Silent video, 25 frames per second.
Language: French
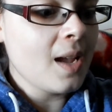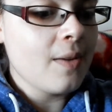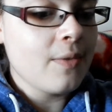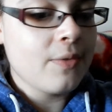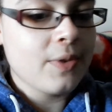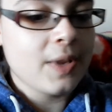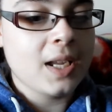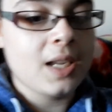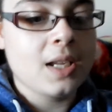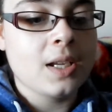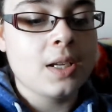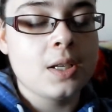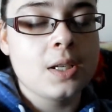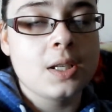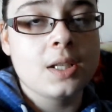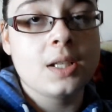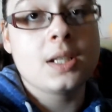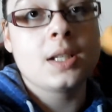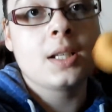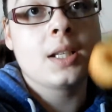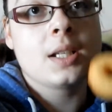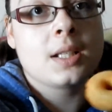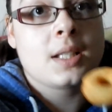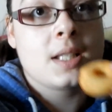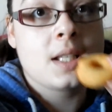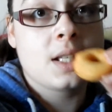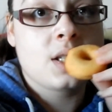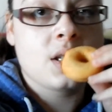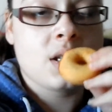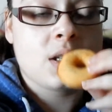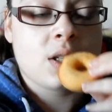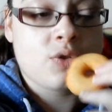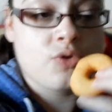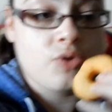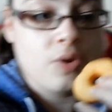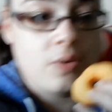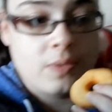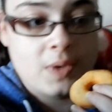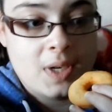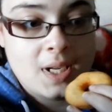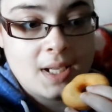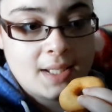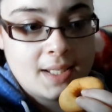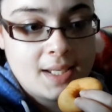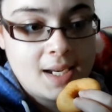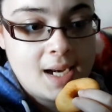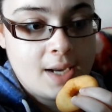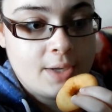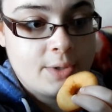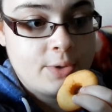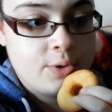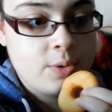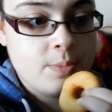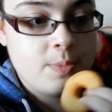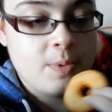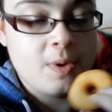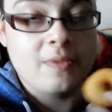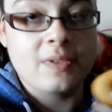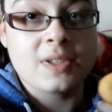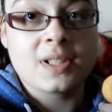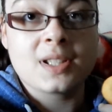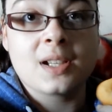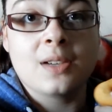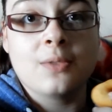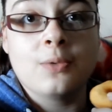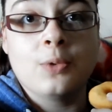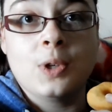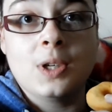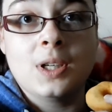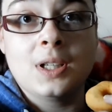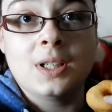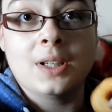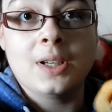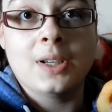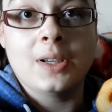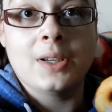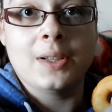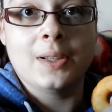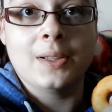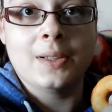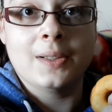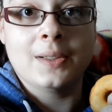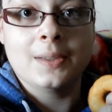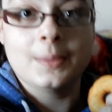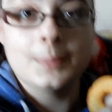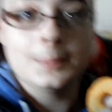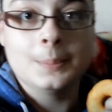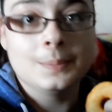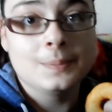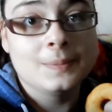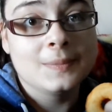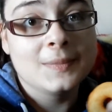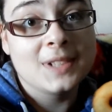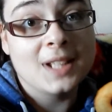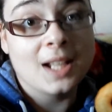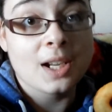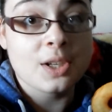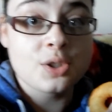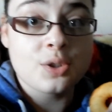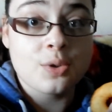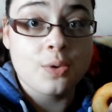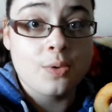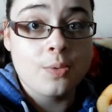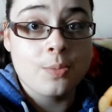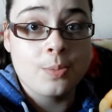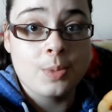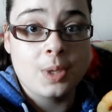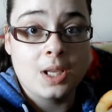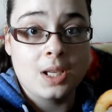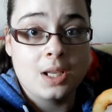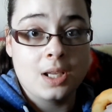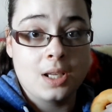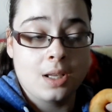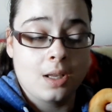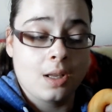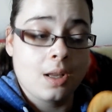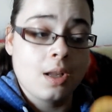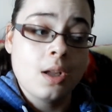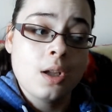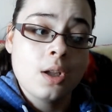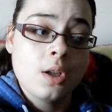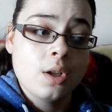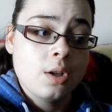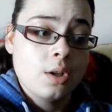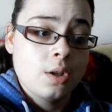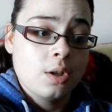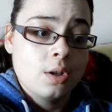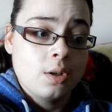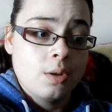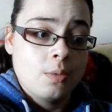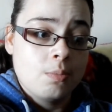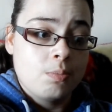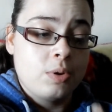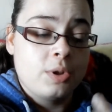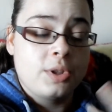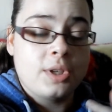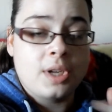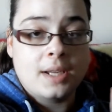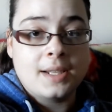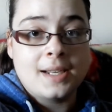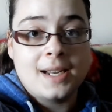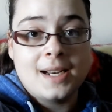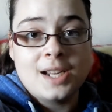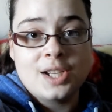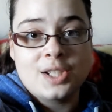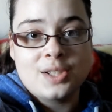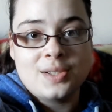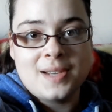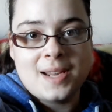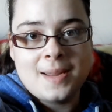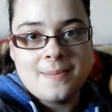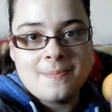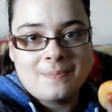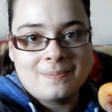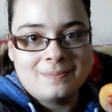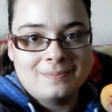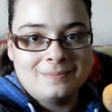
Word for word: Fait que euh, c'est ça, je vais vous laisser là-dessus, puis on va savoir tantôt, mais plus tard dans la journée.